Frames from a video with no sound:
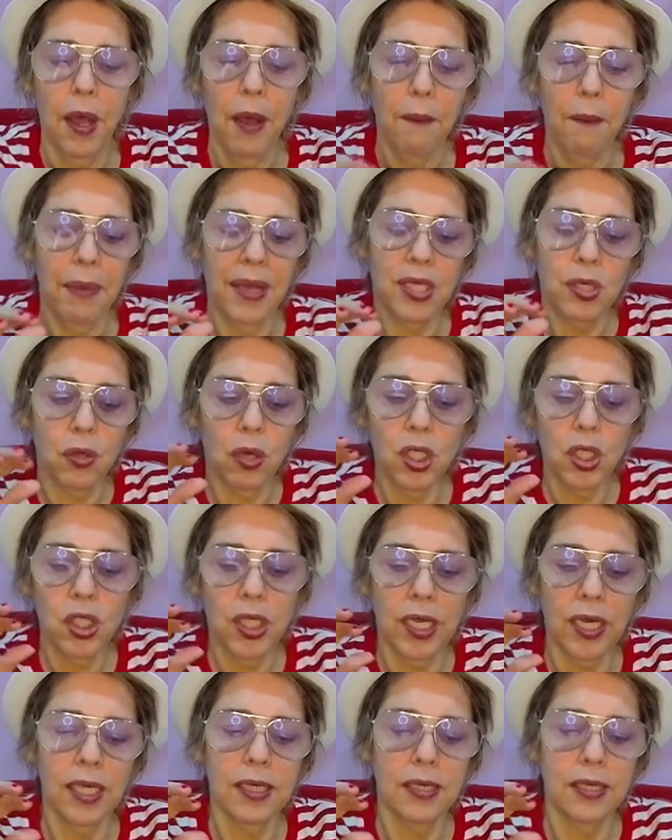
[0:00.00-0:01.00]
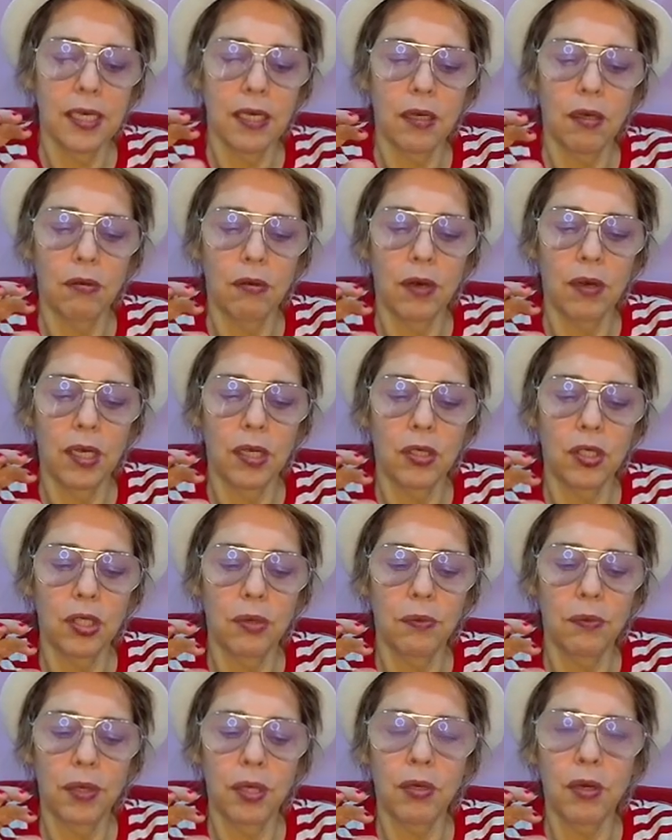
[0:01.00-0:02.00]
Pessoas que nasceram no ano de
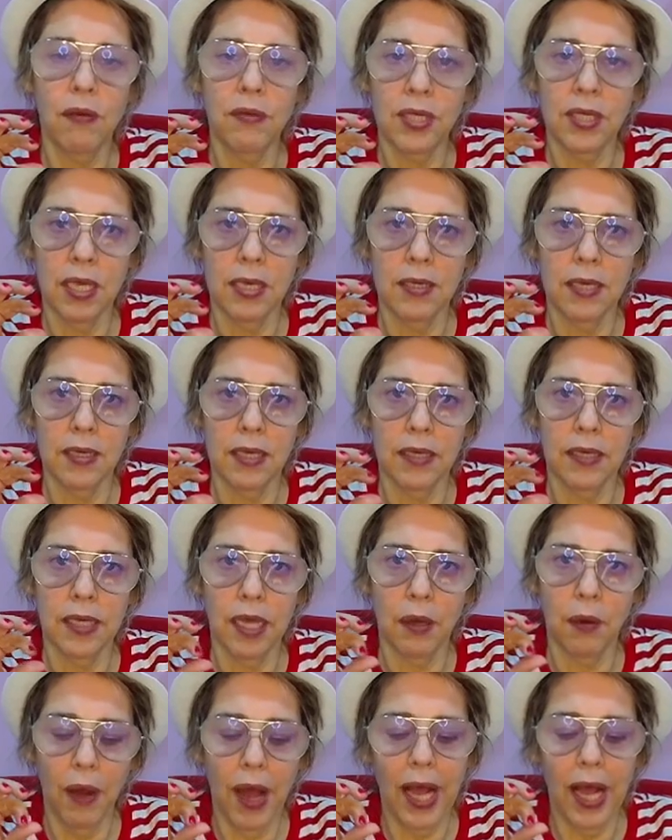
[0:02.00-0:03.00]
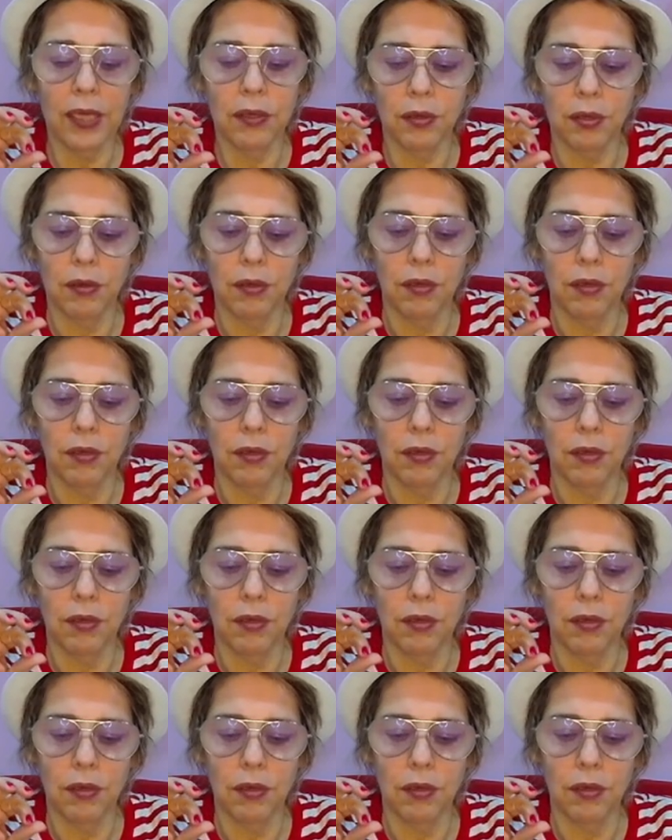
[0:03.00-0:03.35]
1974,